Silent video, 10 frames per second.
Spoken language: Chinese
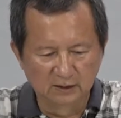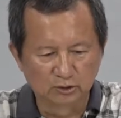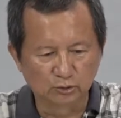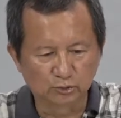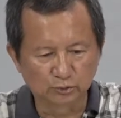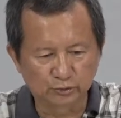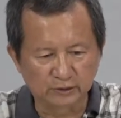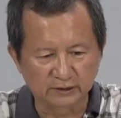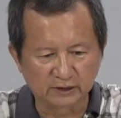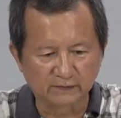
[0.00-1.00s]
突出去
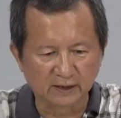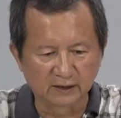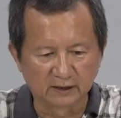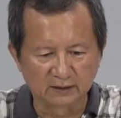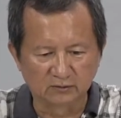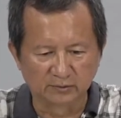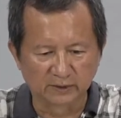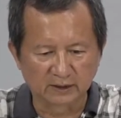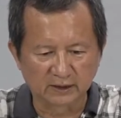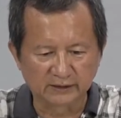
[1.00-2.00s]
的地方呢，我们
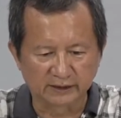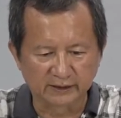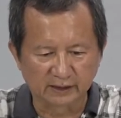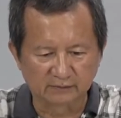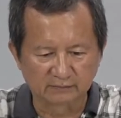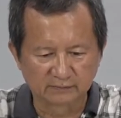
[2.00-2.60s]
跟它剪掉，